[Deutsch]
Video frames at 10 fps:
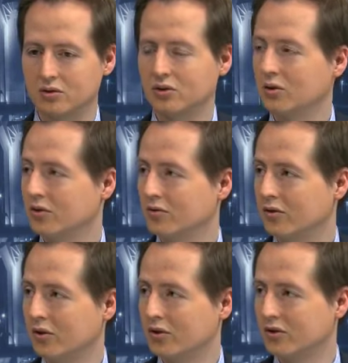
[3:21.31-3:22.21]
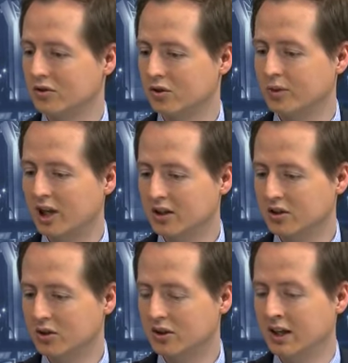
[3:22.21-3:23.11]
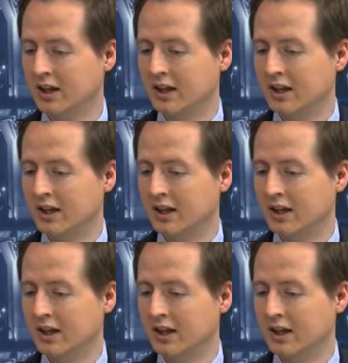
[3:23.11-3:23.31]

durch einen neuen Fonds äh, Coparion.